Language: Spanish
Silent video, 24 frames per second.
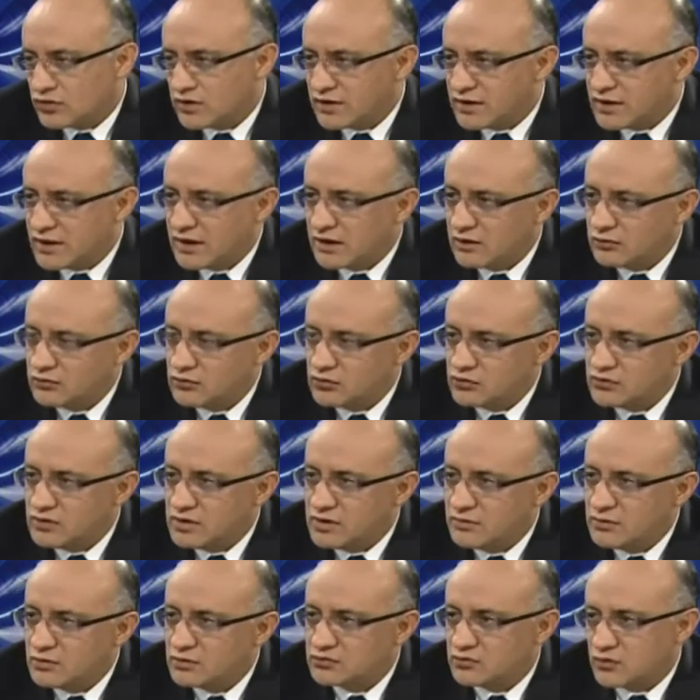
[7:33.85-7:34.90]
llenar algunos
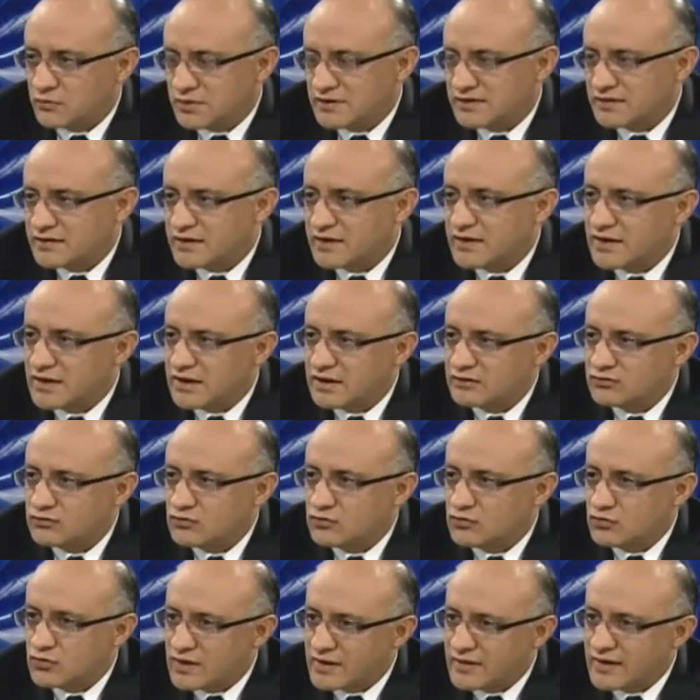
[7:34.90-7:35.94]
libros o presentar
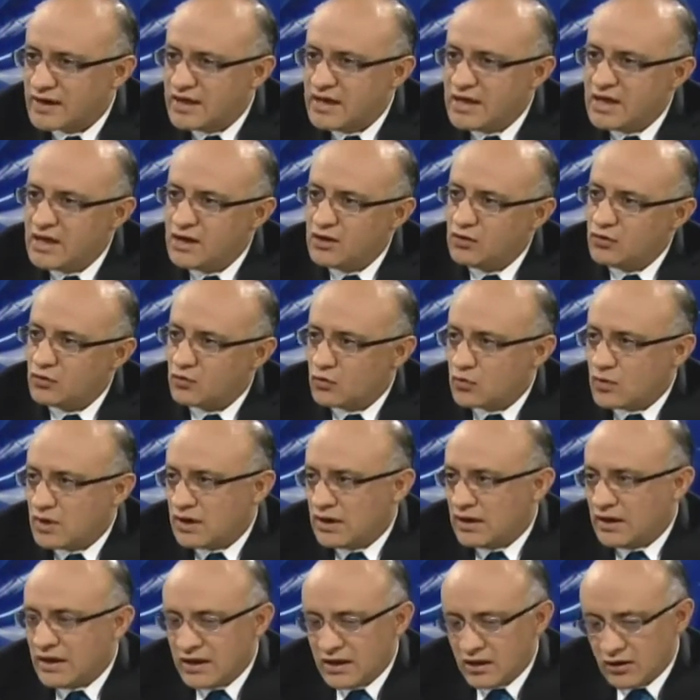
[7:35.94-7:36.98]
declaración jurada, lo
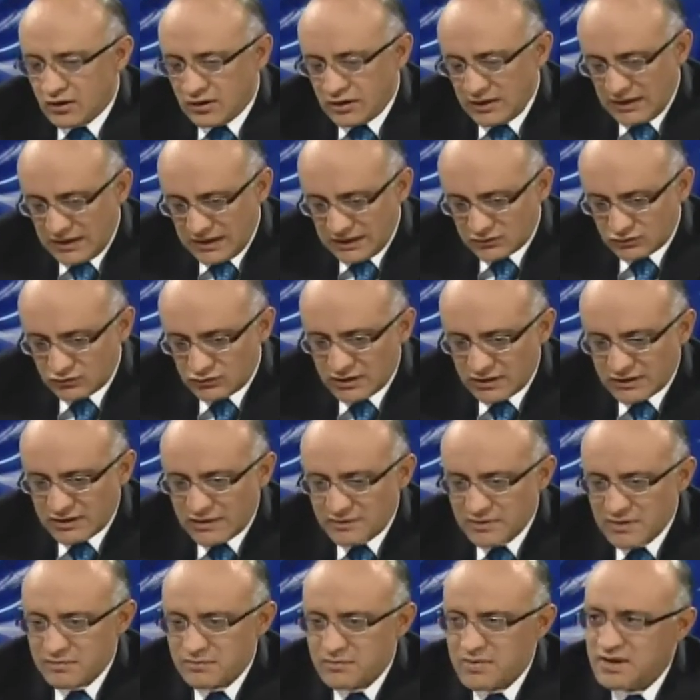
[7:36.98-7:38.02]
cual la SUNAT
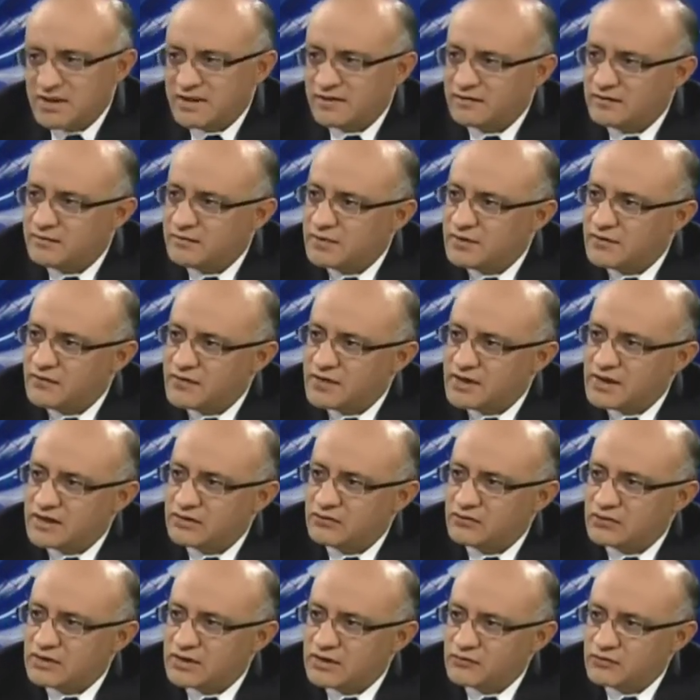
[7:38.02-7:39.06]
también viene
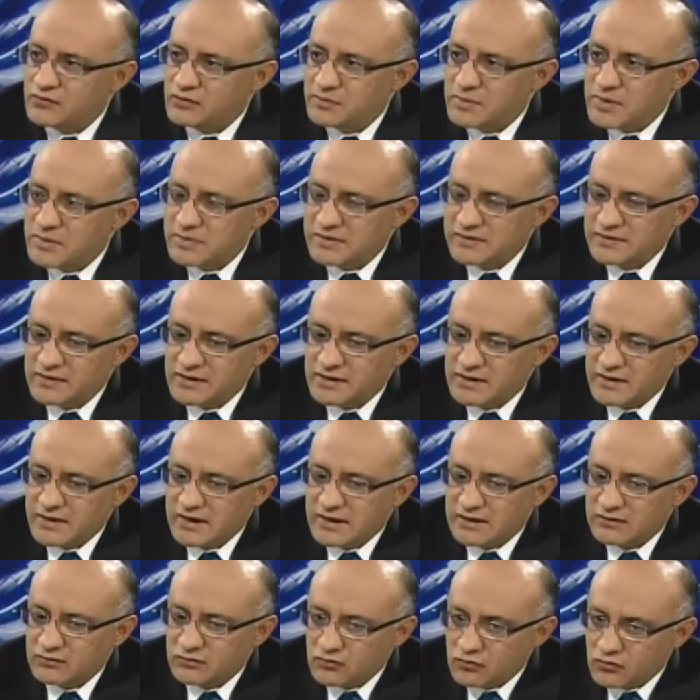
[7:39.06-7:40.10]
simplificando en la forma de presentar
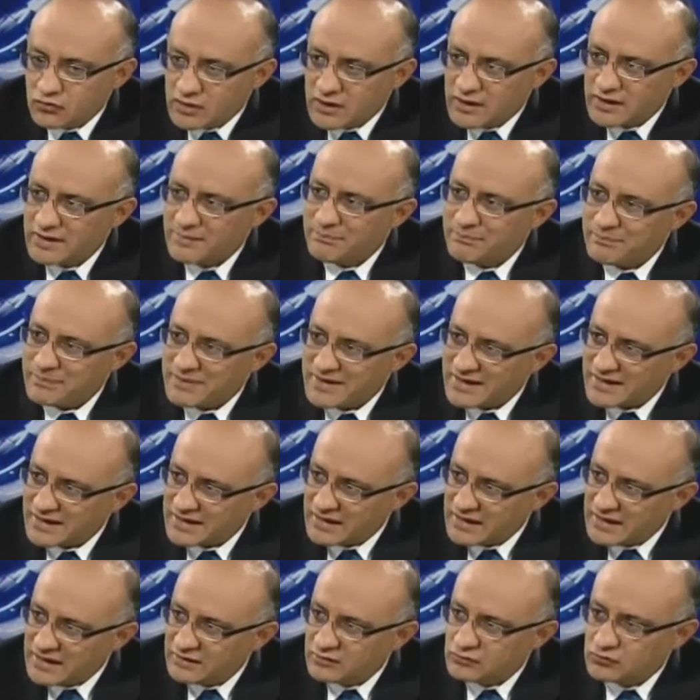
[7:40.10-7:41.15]
declaración jurada
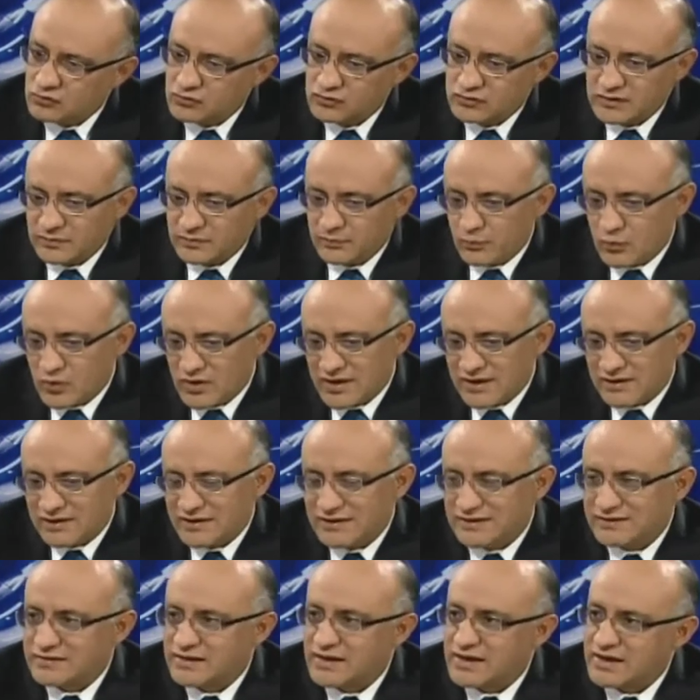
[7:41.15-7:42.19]
para que estos se
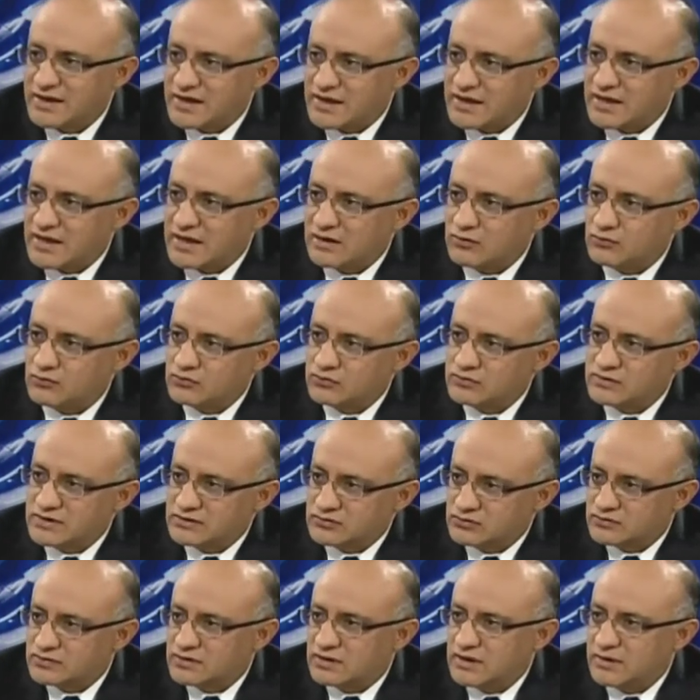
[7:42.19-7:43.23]
puedan descargar en algunos
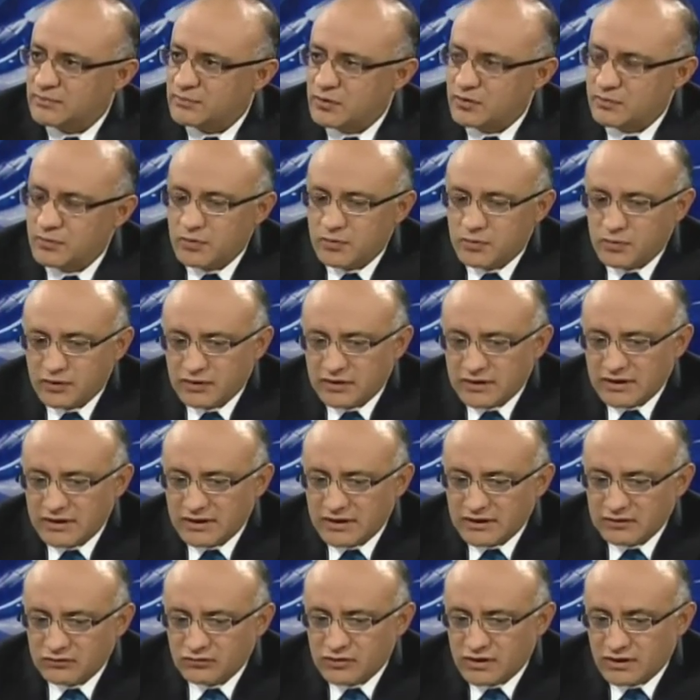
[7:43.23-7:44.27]
casos del propio portal
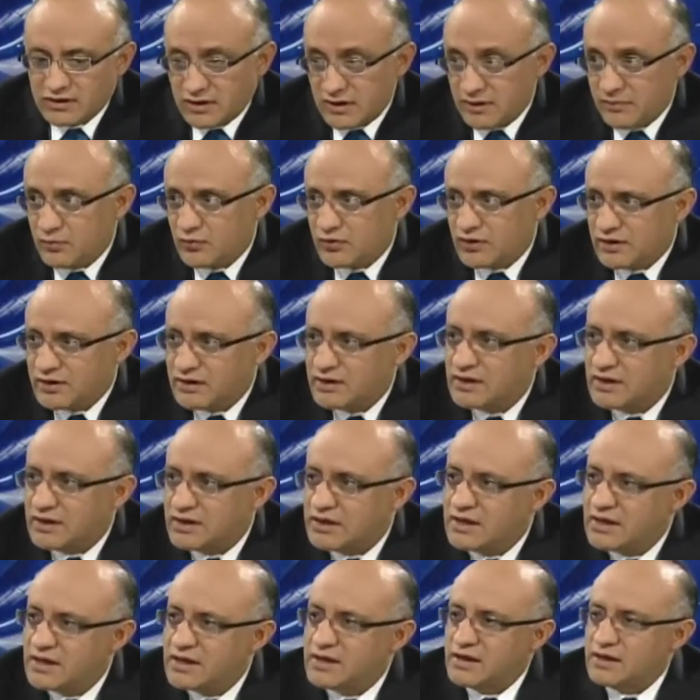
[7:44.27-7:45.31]
de la SUNAT y por
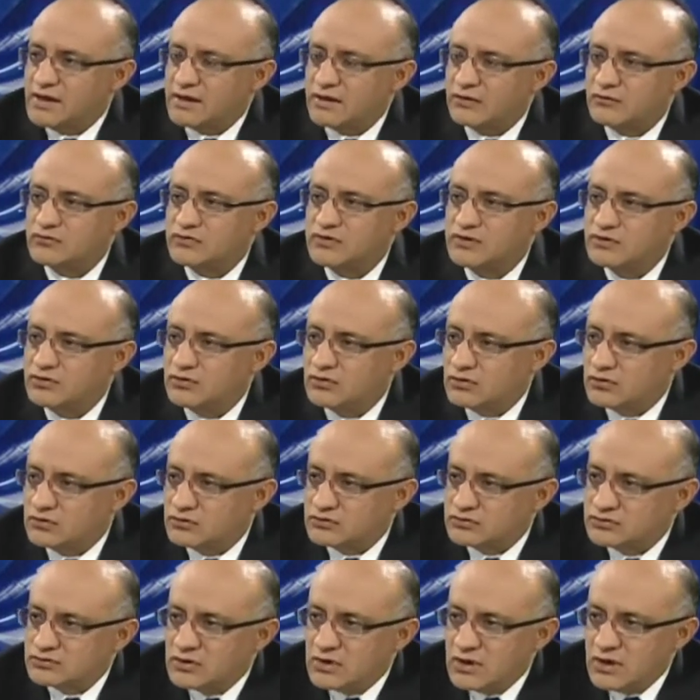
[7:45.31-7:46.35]
ende ir reduciendo
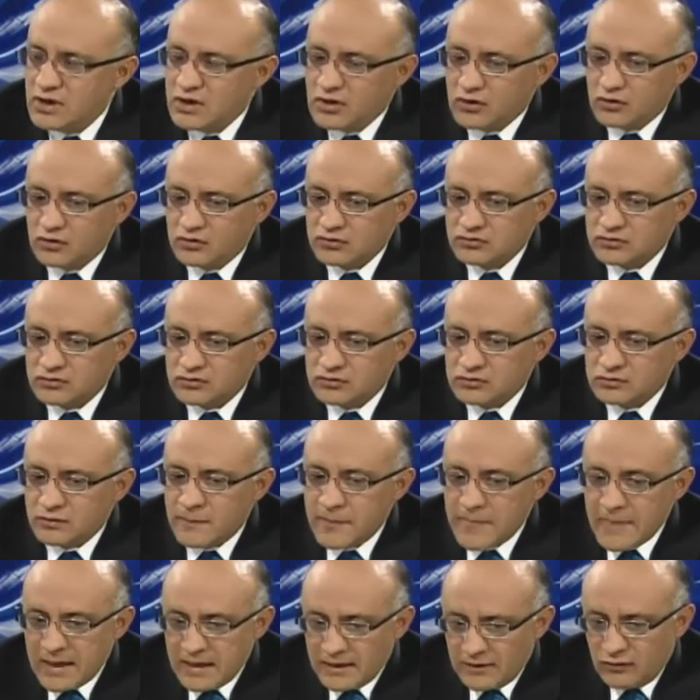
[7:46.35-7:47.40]
los costos. ¿no?